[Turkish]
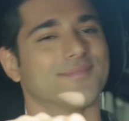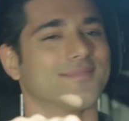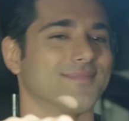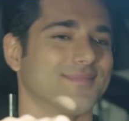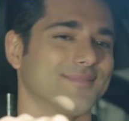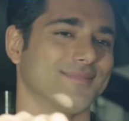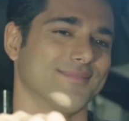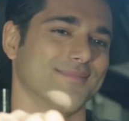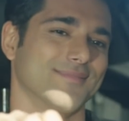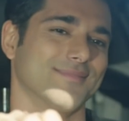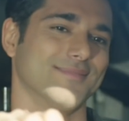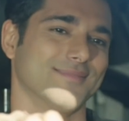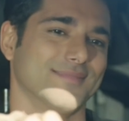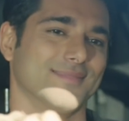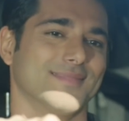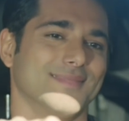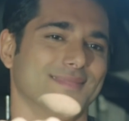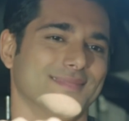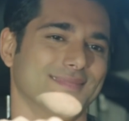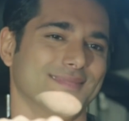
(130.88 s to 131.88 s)
Vallahi ben hiç
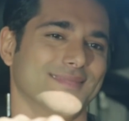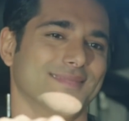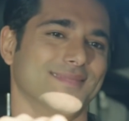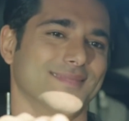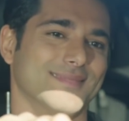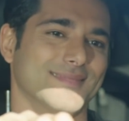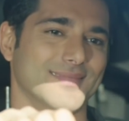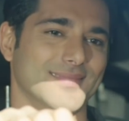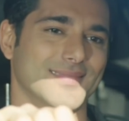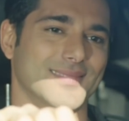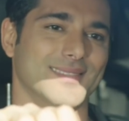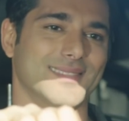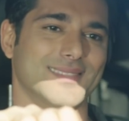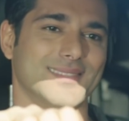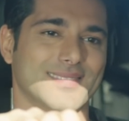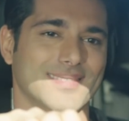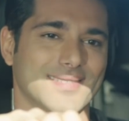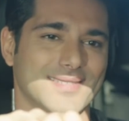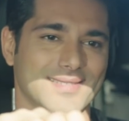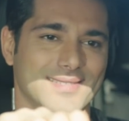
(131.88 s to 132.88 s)
gitmemezlik falan
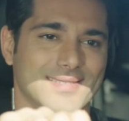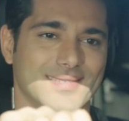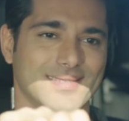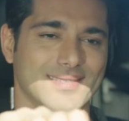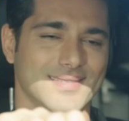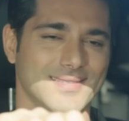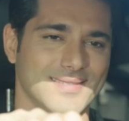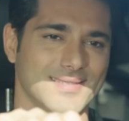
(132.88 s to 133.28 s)
yapamam işi.